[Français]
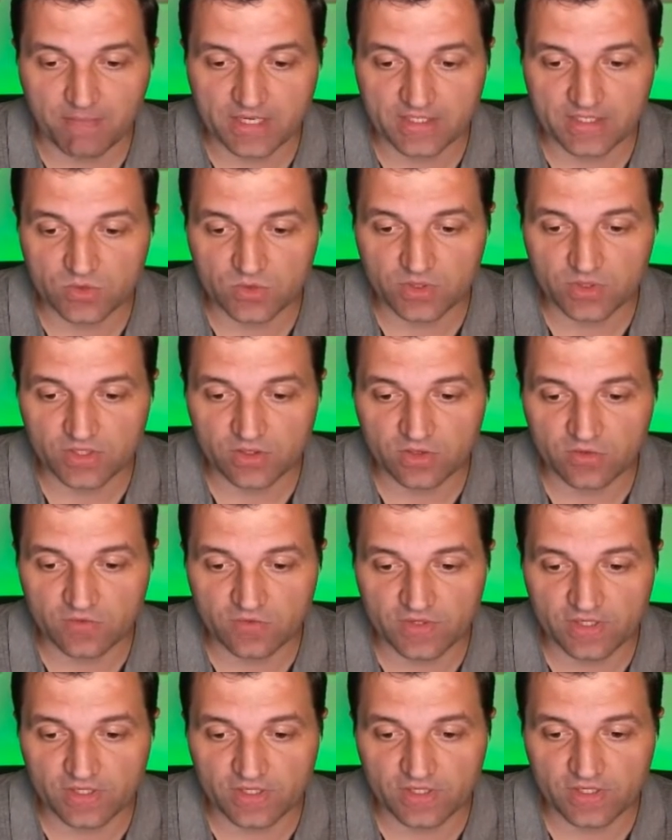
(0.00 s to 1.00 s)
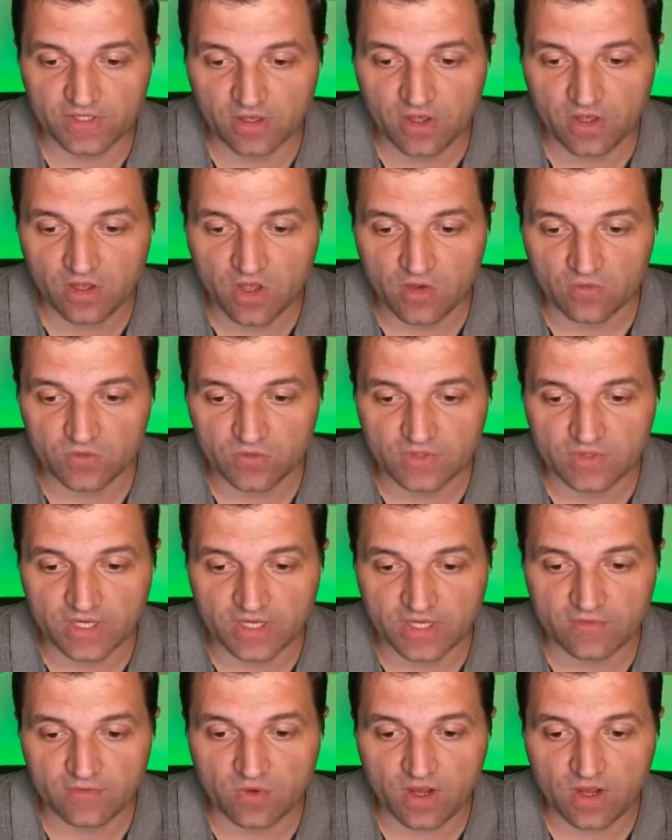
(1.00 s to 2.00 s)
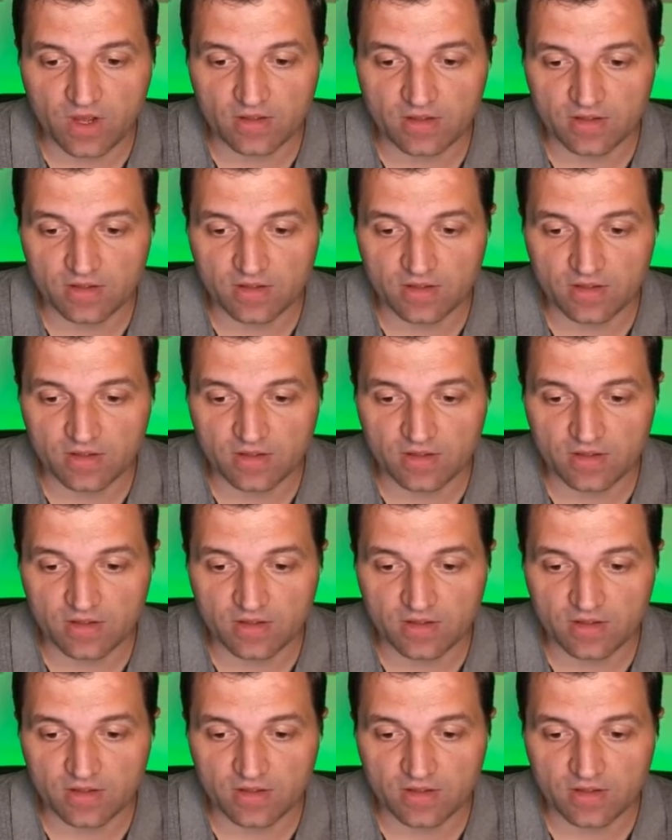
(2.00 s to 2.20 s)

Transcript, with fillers: catégorie dans le filtre, vous allez voir